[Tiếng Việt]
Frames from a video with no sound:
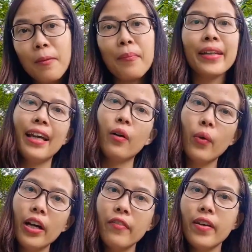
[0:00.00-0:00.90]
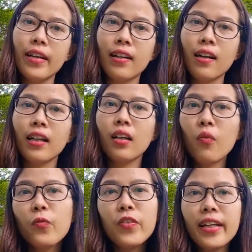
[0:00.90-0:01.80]
ấy, mình đã quay về các cái
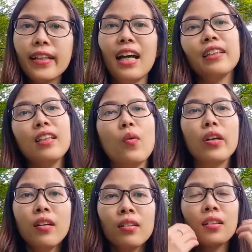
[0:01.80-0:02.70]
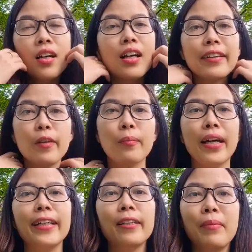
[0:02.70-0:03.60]
công viên khác nhau ở Đức. Thì hôm
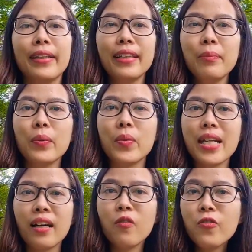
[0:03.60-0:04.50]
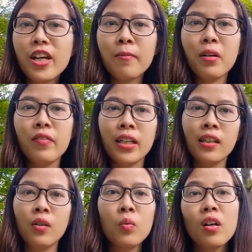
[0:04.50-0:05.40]
nay thì mình tiếp tục ra công viên, bởi
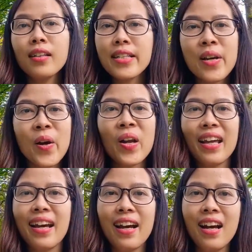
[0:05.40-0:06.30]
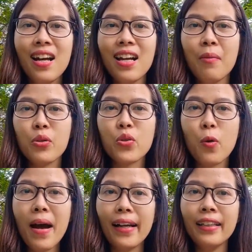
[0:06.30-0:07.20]
vì cũng có lý do là một
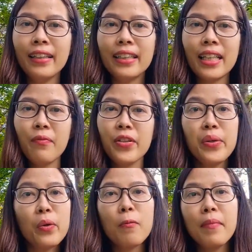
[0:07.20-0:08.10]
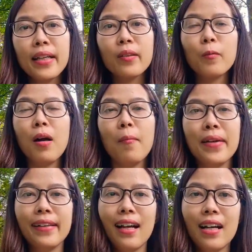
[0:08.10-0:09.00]
số bạn ấy thì xem video của mình cũng bảo
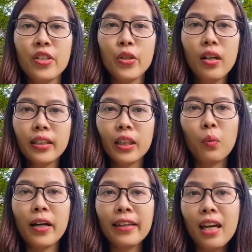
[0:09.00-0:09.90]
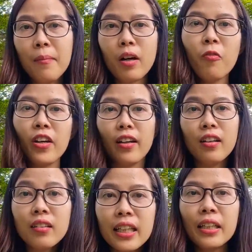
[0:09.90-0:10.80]
mình là chị ơi chị quay thêm công viên ở
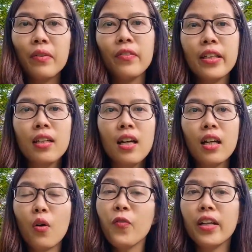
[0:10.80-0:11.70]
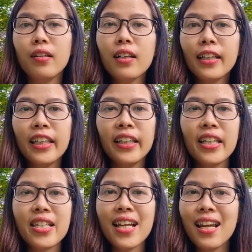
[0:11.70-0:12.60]
Đức đi. Bởi vì công viên ở Đức ấy thì
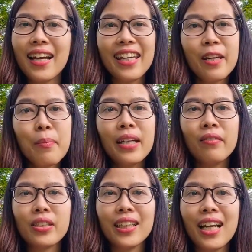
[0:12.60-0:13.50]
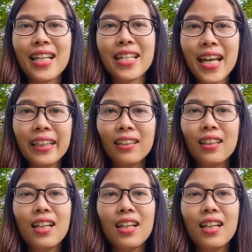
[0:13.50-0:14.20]
nhìn rất là yên bình và rất là xanh,